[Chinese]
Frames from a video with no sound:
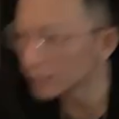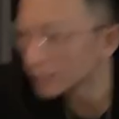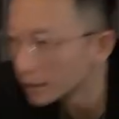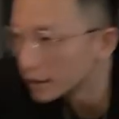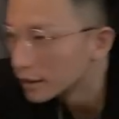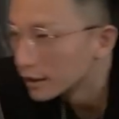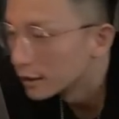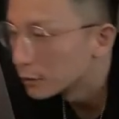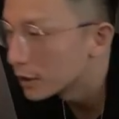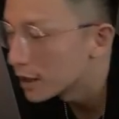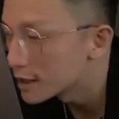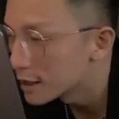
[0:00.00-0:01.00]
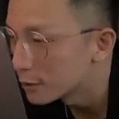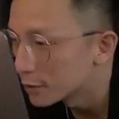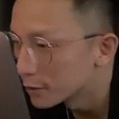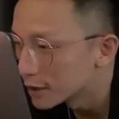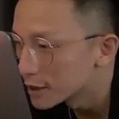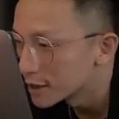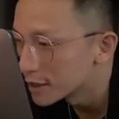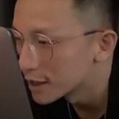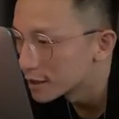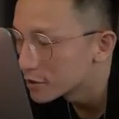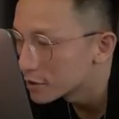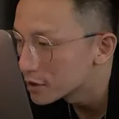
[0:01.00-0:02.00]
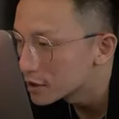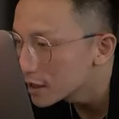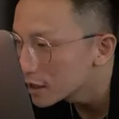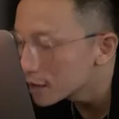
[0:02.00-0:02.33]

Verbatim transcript: 但是啊，对新员工的辅导方法